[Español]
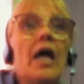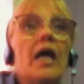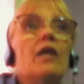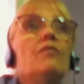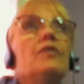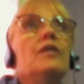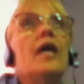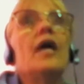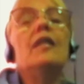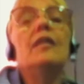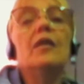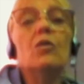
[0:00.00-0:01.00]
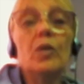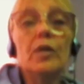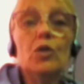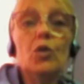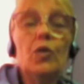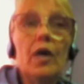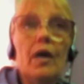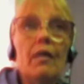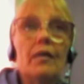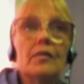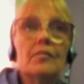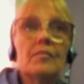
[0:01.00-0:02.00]
el final del cuento de
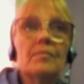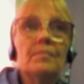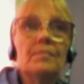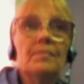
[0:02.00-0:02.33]
hadas.